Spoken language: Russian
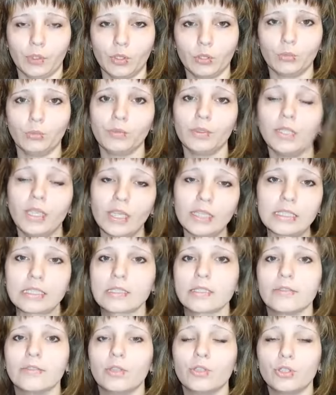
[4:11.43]
Поэтому
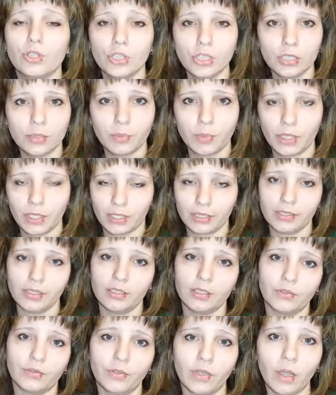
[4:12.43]
меняйте свою жизнь,
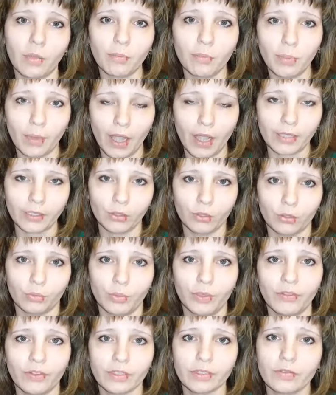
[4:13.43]
приходите в компанию,
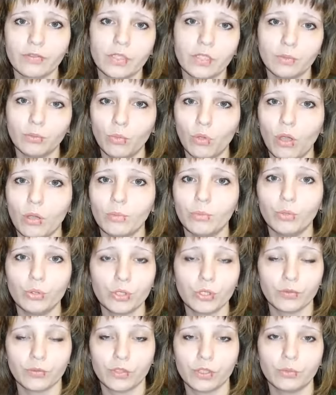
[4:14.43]
мы вас всему
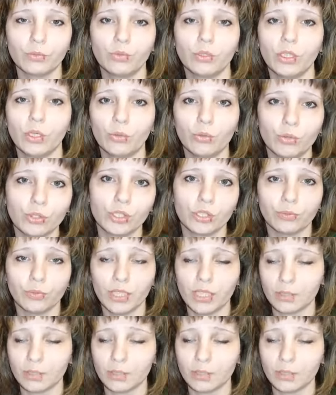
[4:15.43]
обучим, всему научим.